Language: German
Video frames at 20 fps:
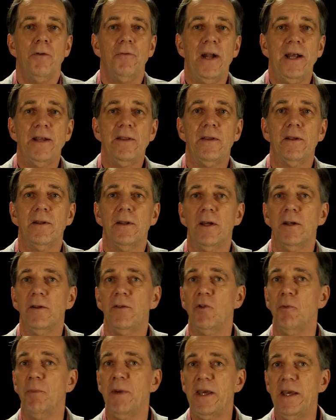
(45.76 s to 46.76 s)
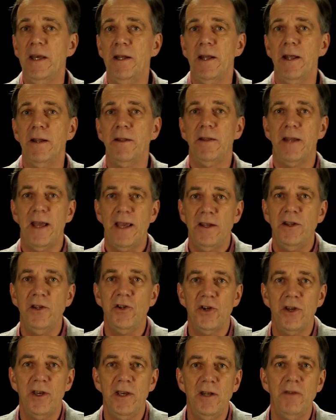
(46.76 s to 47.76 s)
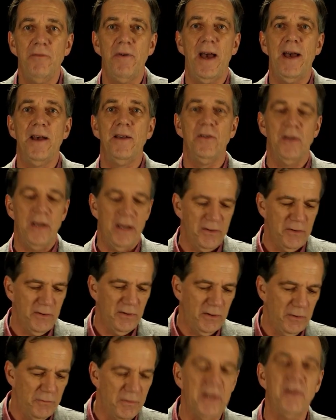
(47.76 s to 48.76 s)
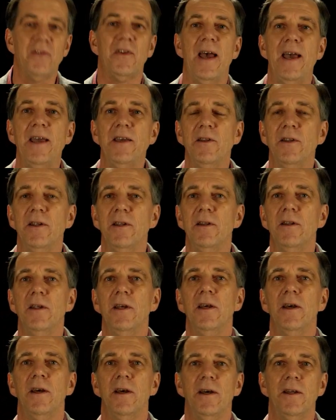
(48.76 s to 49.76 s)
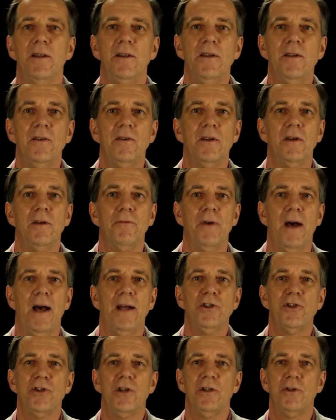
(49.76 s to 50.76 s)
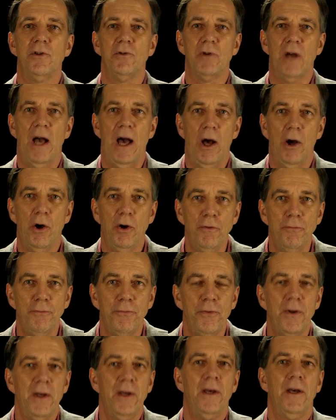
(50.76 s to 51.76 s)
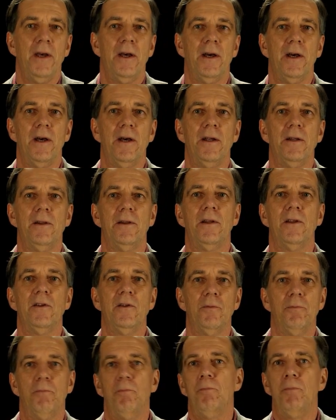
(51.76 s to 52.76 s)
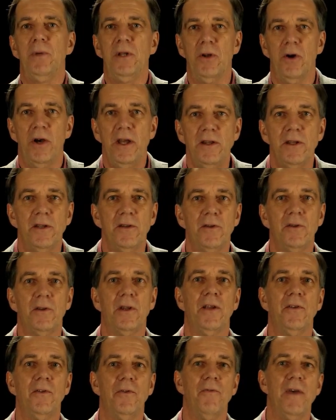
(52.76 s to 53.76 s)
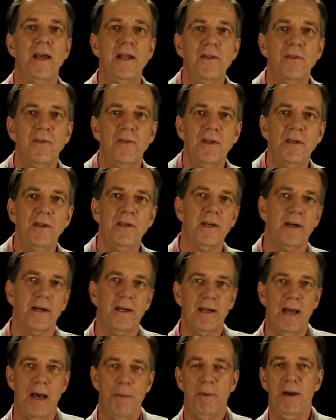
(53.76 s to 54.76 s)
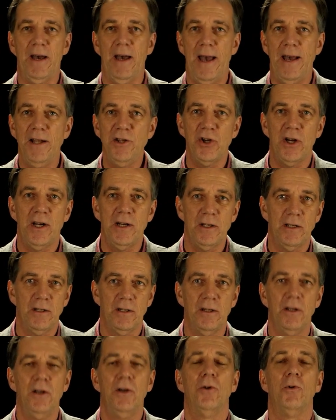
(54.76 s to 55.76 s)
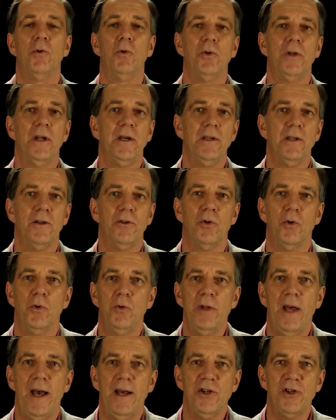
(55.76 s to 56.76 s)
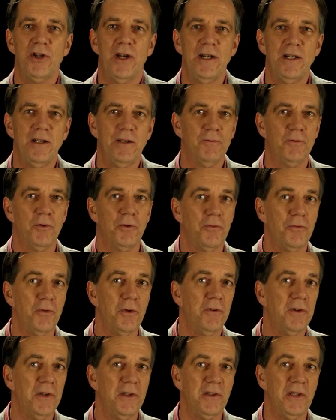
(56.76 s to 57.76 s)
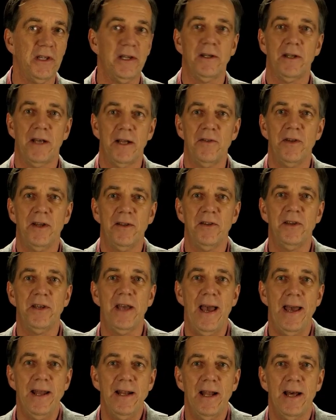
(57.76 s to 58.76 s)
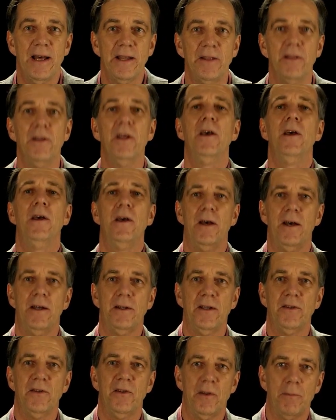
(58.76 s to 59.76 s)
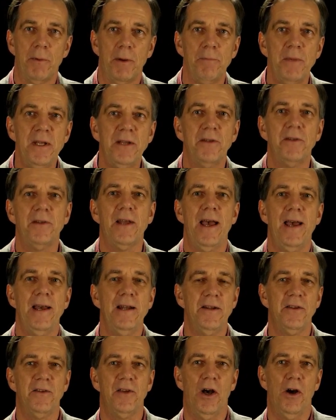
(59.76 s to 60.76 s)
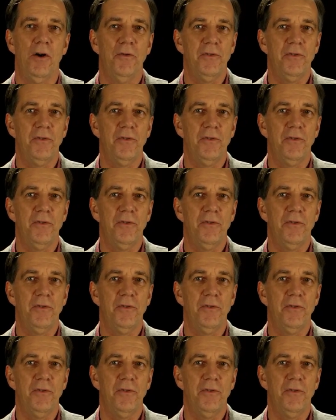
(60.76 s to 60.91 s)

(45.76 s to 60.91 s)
Vielleicht äh, zu Beginn ein technischer Hinweis. Erstens, wir zeichnen äh, diese Veranstaltung auf. Äh, das bedeutet, dass wenn Sie Ihre Kamera einschalten oder Ihren Ton einschalten, wofür wir Sie ganz herzlich einladen, dass das aber mit Teil dieser